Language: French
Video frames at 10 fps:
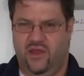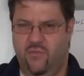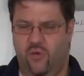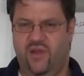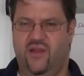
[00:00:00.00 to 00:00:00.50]

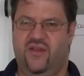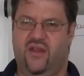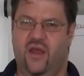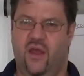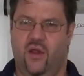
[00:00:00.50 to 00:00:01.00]

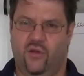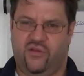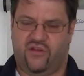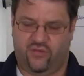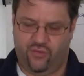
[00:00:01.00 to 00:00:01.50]
immobilisés
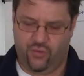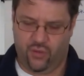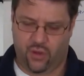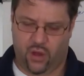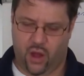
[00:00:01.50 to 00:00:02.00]

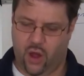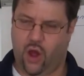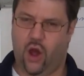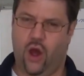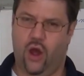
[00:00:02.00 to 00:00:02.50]
sur
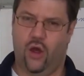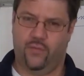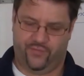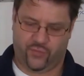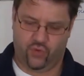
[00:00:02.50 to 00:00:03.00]

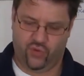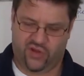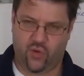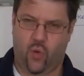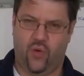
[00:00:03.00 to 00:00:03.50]
un, une
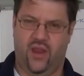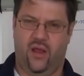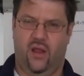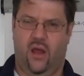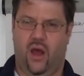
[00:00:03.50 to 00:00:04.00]

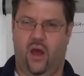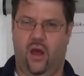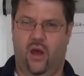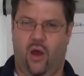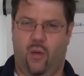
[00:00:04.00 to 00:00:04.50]
zone,
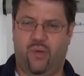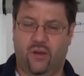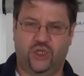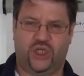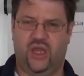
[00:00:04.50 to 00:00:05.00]
euh, un
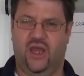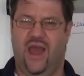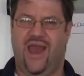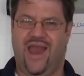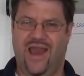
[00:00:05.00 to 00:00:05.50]

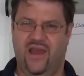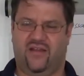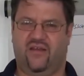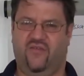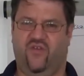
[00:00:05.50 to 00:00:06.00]
plancher
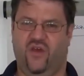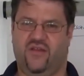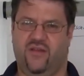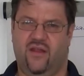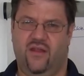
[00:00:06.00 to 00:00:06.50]
électrifié.
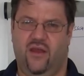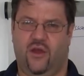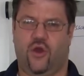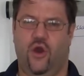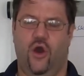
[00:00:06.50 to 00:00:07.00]

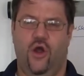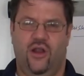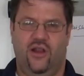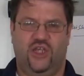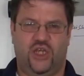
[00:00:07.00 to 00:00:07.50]
C'est-à-dire que
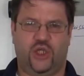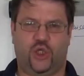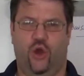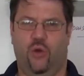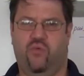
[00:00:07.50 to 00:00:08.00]
les
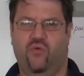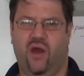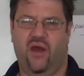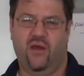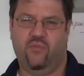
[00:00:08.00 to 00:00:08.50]
chercheurs
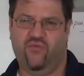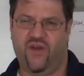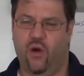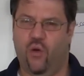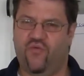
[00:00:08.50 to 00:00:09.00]

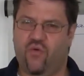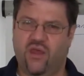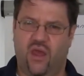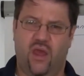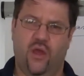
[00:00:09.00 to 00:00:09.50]
pouvaient
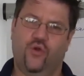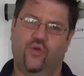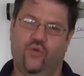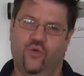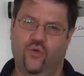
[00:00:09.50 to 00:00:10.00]
envoyer
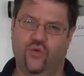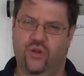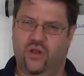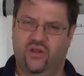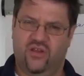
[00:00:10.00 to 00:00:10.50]

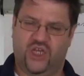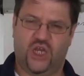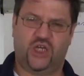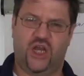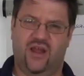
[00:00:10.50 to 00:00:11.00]
une
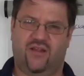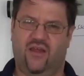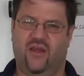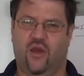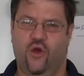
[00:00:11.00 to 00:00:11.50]
décharge
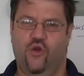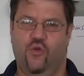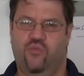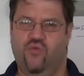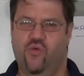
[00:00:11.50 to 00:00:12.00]
électrique
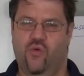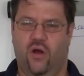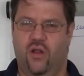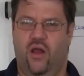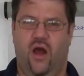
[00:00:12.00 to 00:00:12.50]

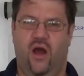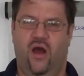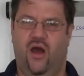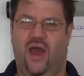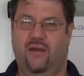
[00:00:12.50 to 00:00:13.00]
pour
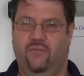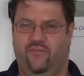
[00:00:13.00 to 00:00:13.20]
euh,